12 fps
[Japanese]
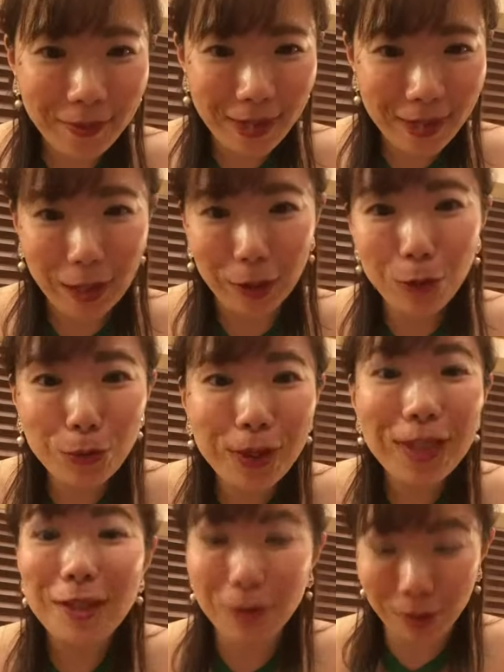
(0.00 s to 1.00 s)
で納得で
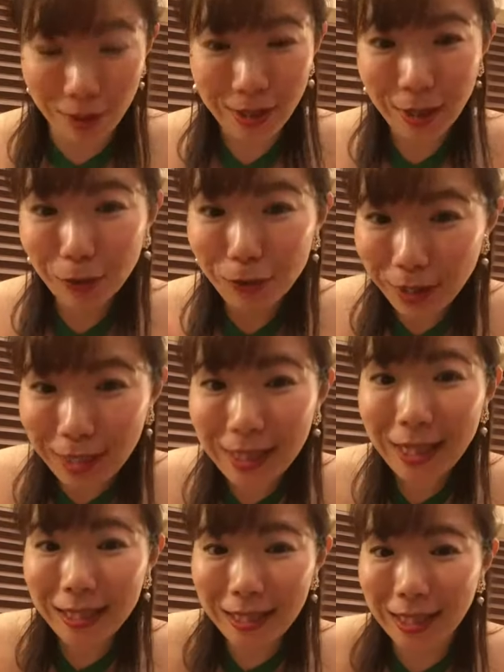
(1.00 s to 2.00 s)
きちゃうとね納得できな
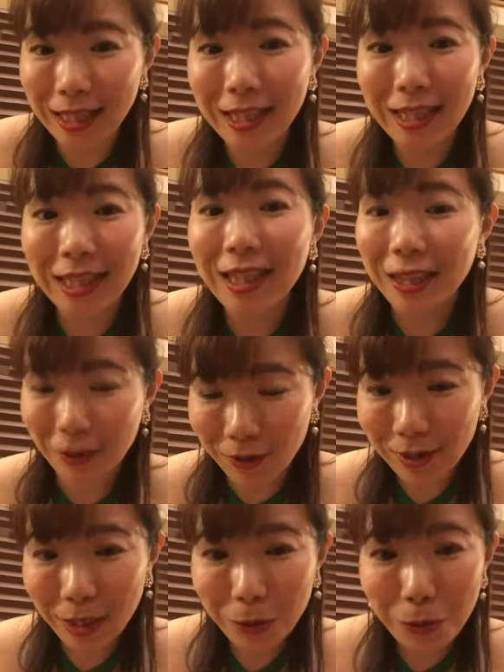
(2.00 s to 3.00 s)
かったらできないでいいんだよ
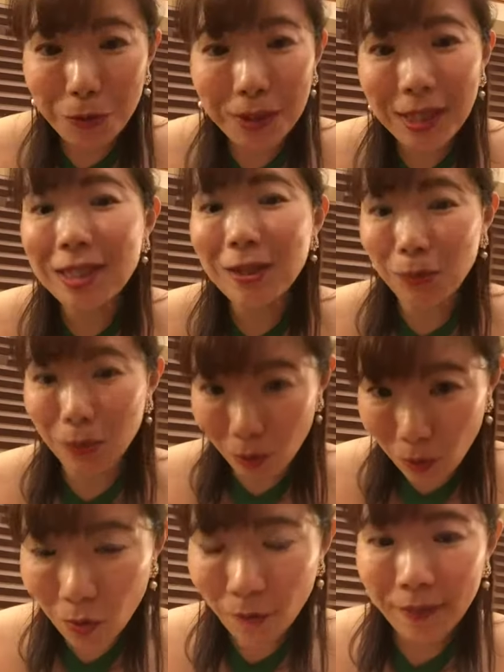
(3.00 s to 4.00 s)
納得できちゃうと
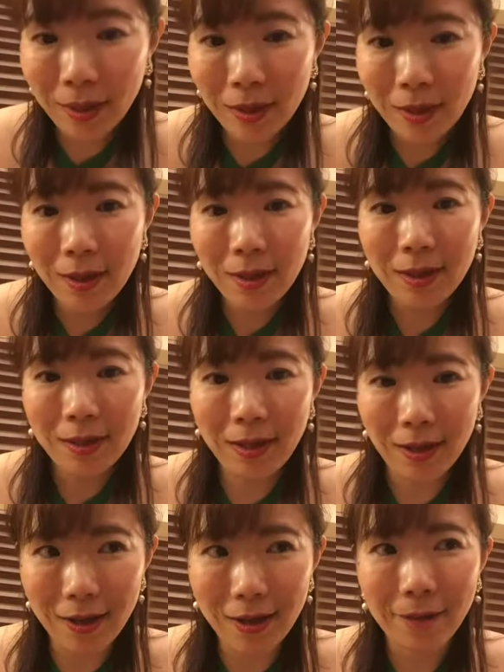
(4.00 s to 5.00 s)
なん
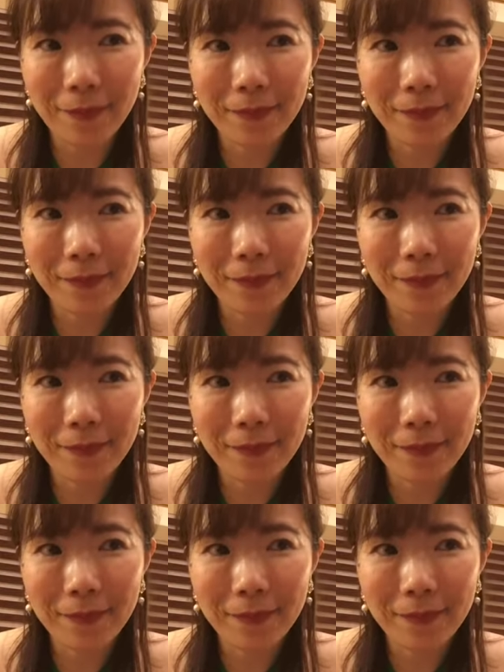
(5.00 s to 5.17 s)
か